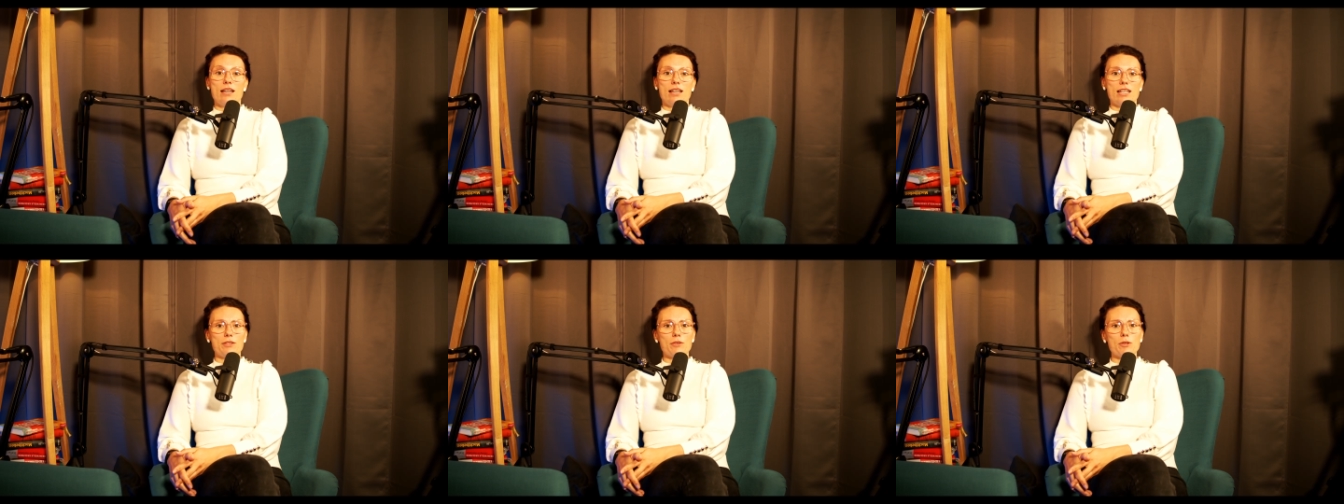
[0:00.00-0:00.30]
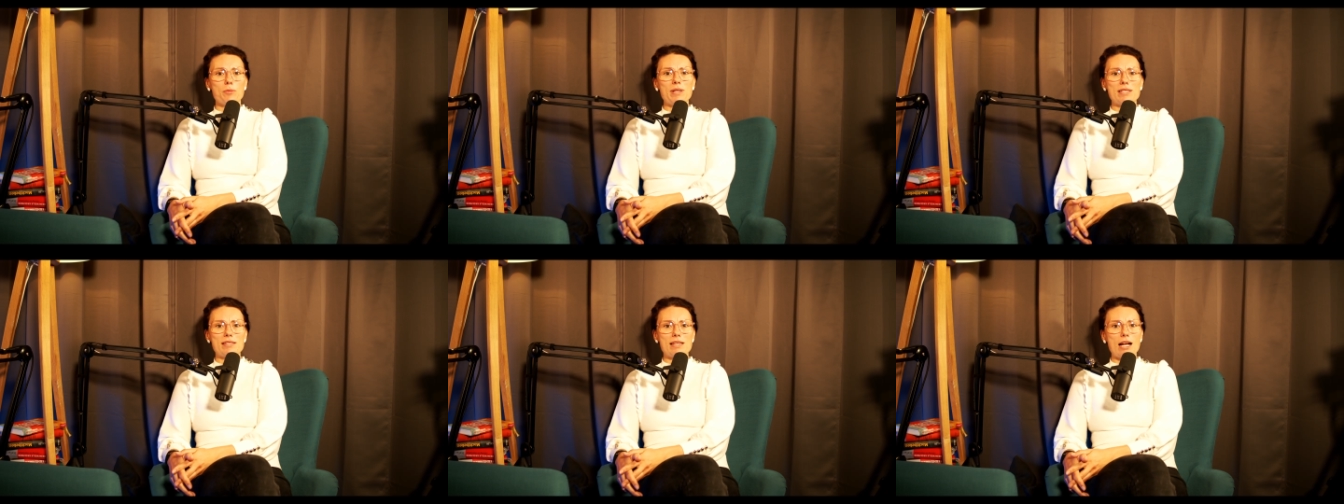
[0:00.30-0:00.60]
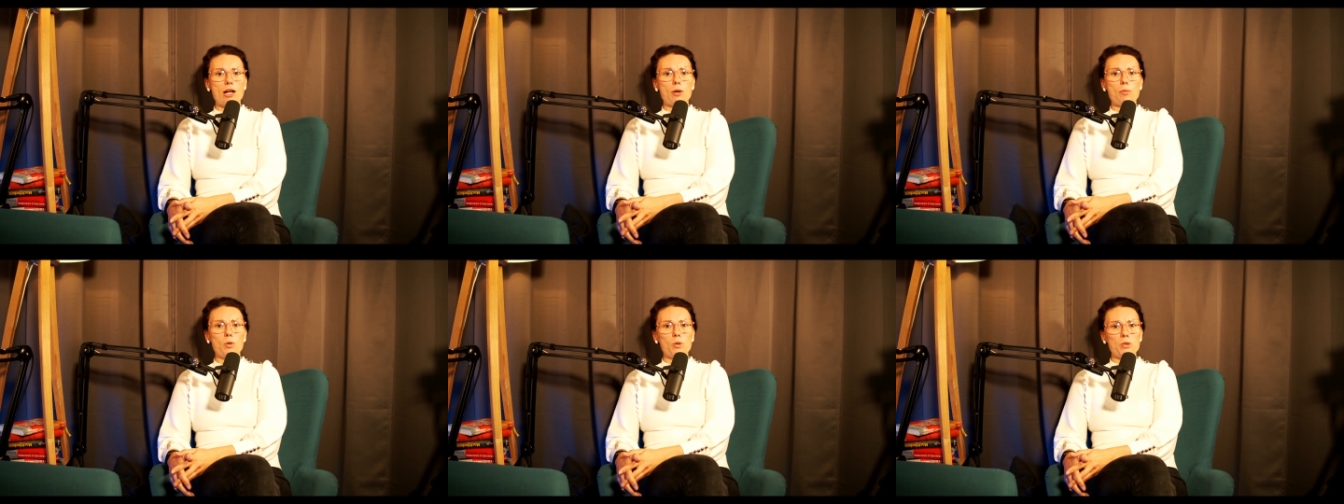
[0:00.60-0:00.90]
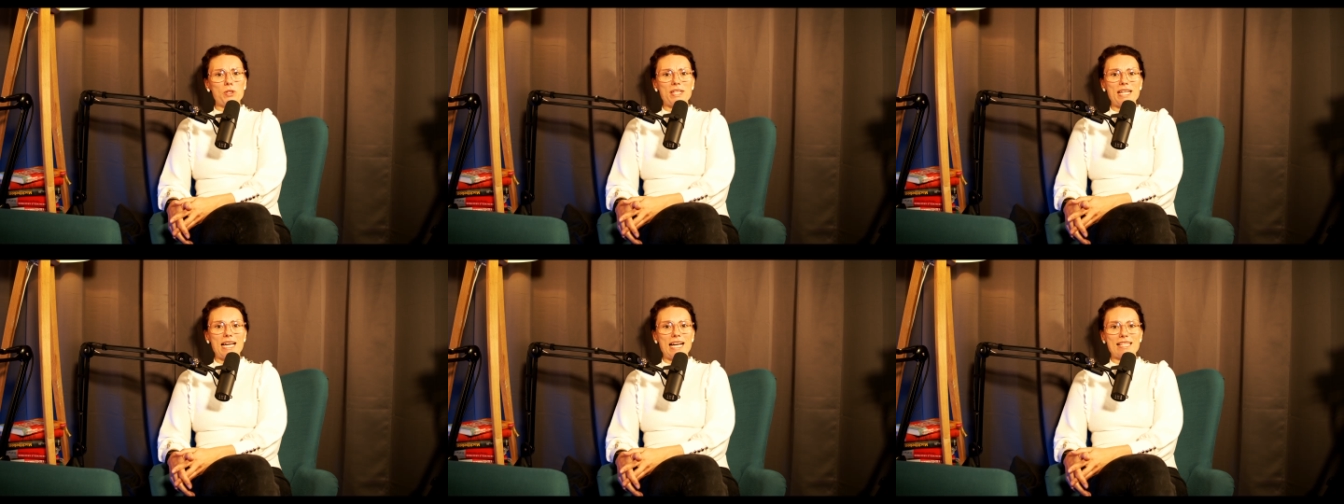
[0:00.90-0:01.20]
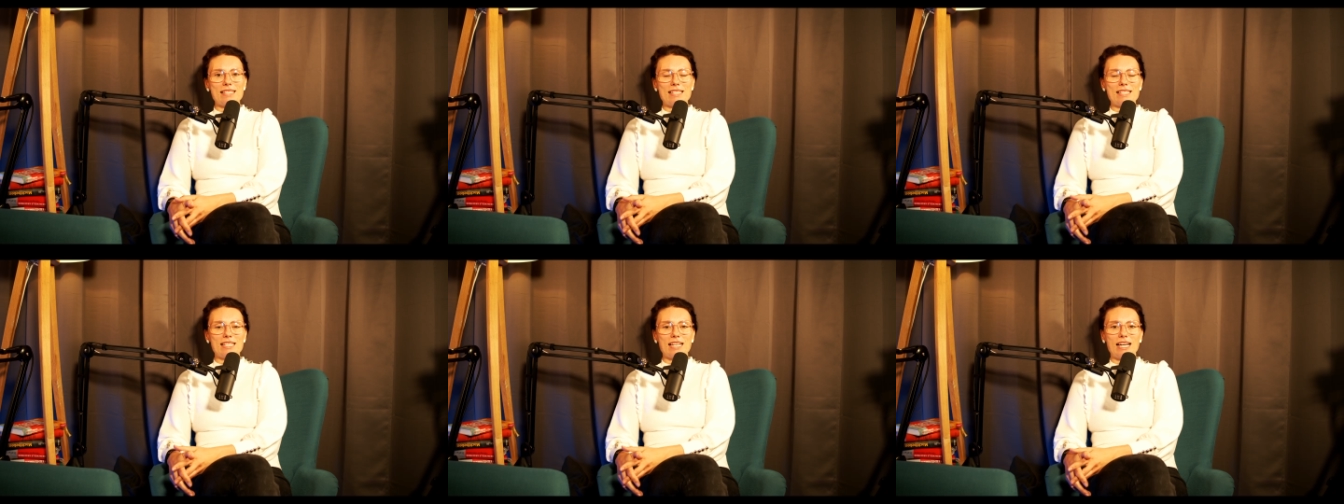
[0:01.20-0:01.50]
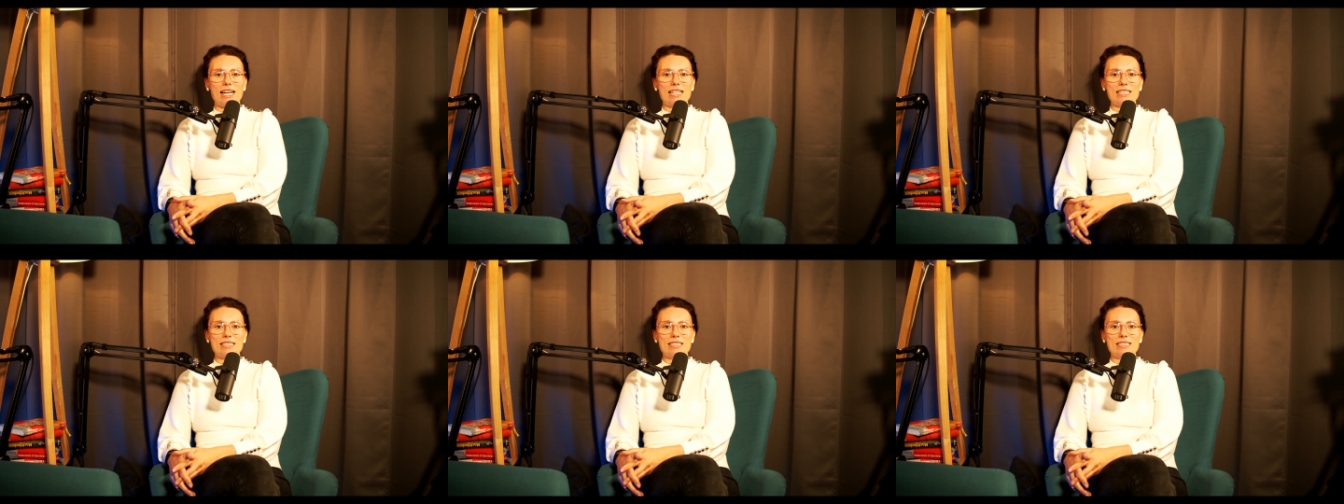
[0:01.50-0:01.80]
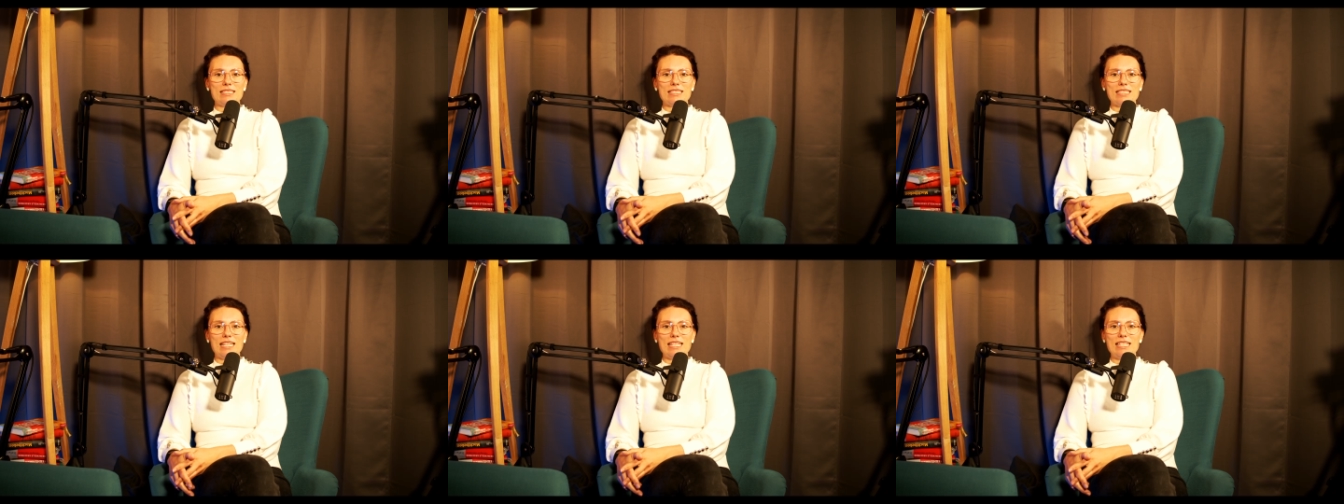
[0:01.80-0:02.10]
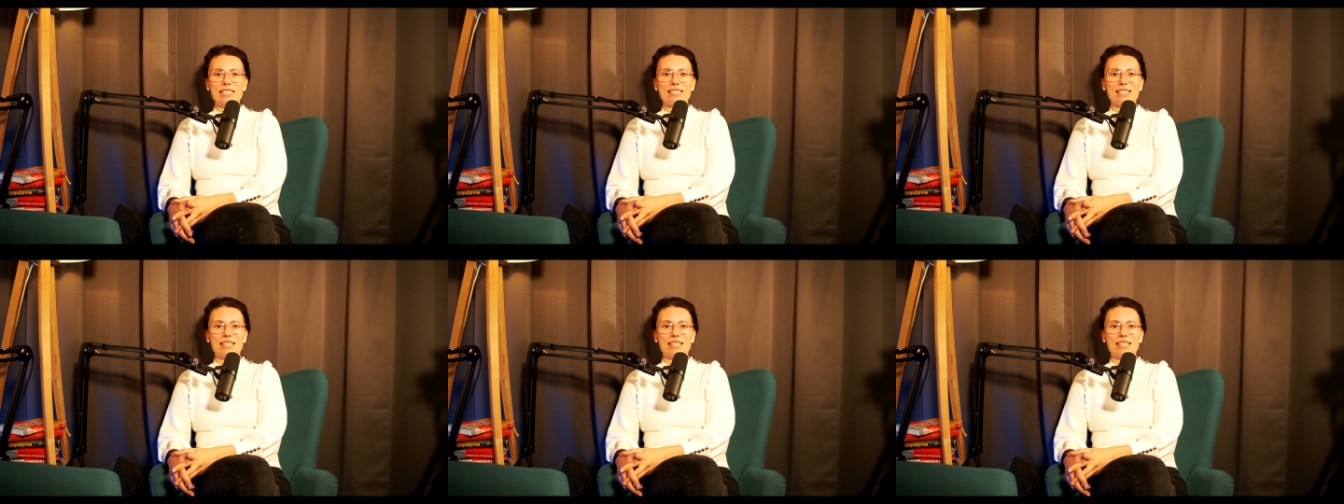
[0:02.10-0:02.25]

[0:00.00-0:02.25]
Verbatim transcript: ich würde mal sagen, um 180 Grad gedreht.